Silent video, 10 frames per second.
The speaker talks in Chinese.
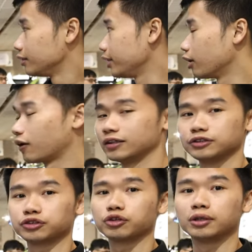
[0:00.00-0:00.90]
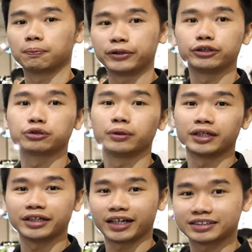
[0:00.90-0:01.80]
第二款呢就是我们的 P2
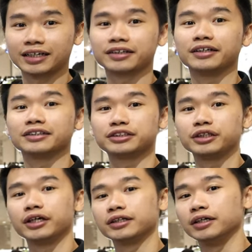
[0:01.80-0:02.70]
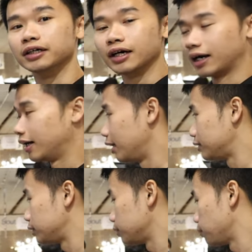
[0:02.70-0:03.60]
ATX 三点零系列的啊
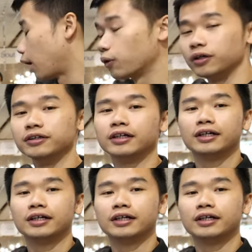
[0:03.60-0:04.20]
Power。